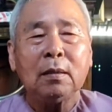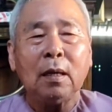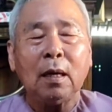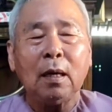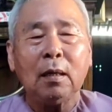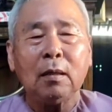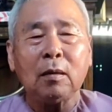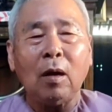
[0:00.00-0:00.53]

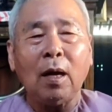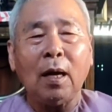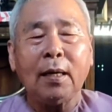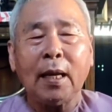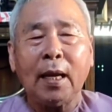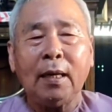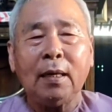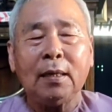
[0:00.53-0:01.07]
đó còn ở
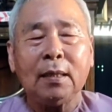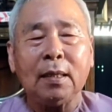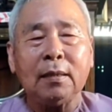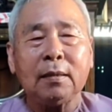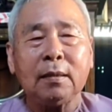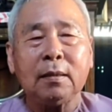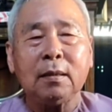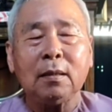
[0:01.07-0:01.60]
đây đó thì
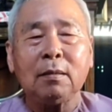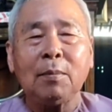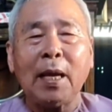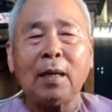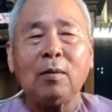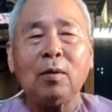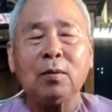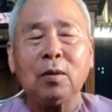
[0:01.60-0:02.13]
trước
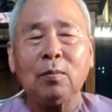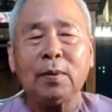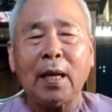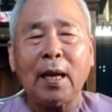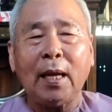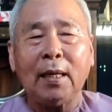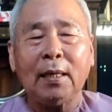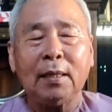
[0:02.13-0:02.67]
mắt của chúng
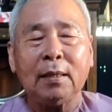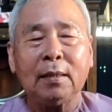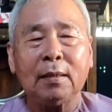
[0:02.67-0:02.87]
ta